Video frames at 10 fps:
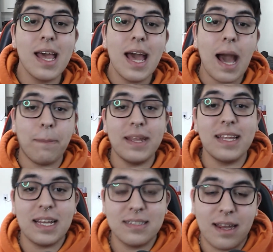
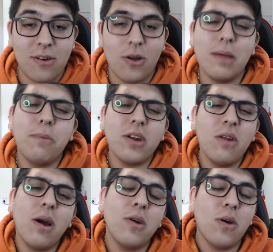aprendan a hacerlo. ¿Y por qué
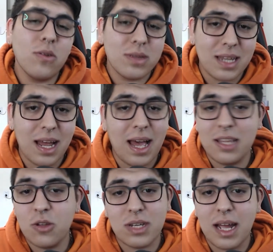lo hago
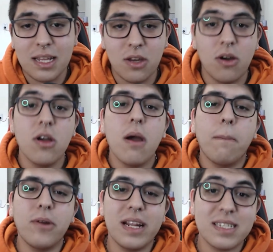año tras año?
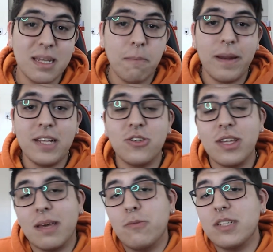por el simple hecho
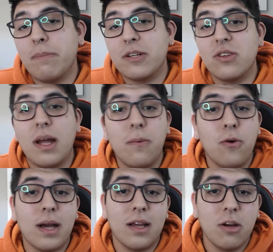de que muchas personas
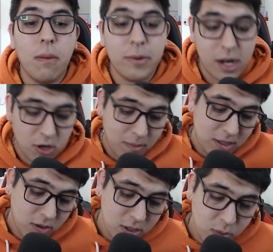buscan cómo poner
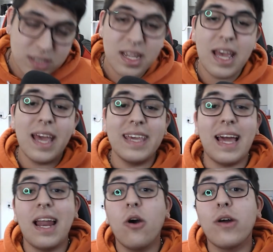comandos en Twitch y
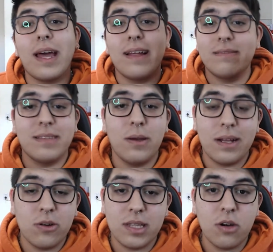a la hora de
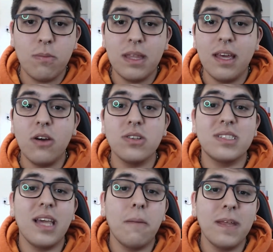encontrar un video,
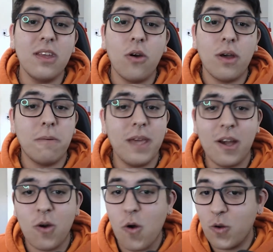si el video es
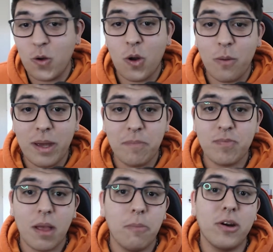viejo, no lo
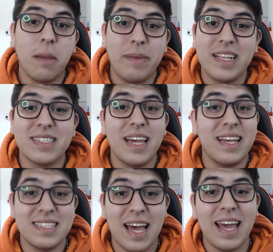ven porque piensan
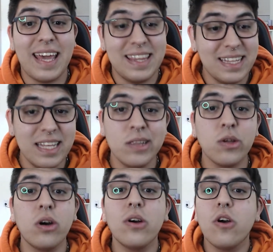que ya es
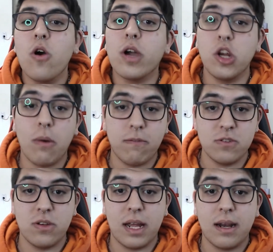distinto o que no va a
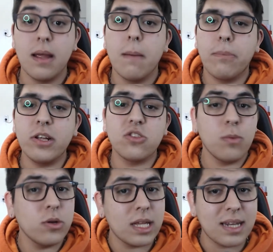funcionar. Por eso
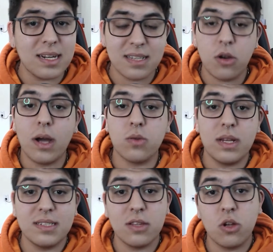me gusta traérselos
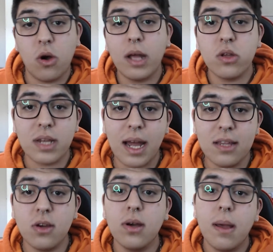actualizándolo año tras
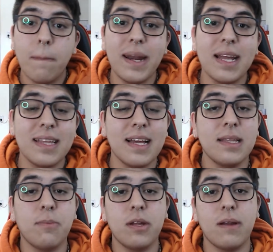año para que tengan
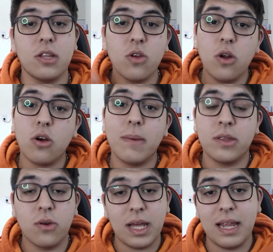disponibles todos los
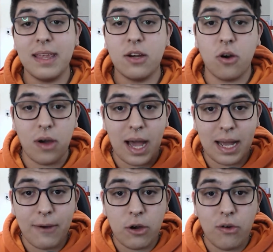comandos que les dejo
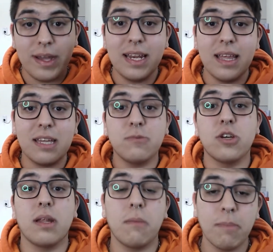acá abajo en la
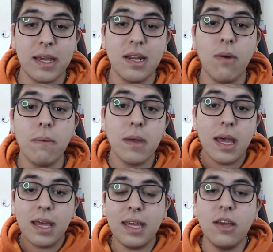descripción en mi página web
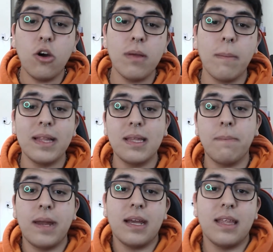y obviamente
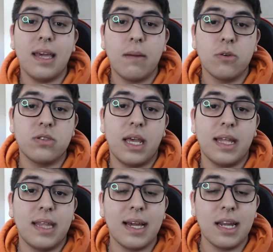para que digamos
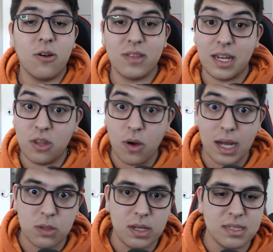eh, tengan el contenido
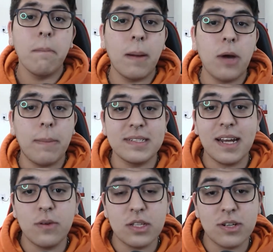actualizado. Vamos a
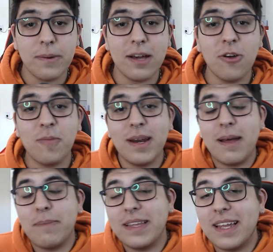pasar a nuestro navegador para
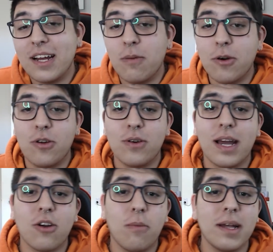aprender a cómo
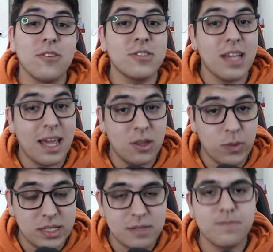colocar comandos en Twitch.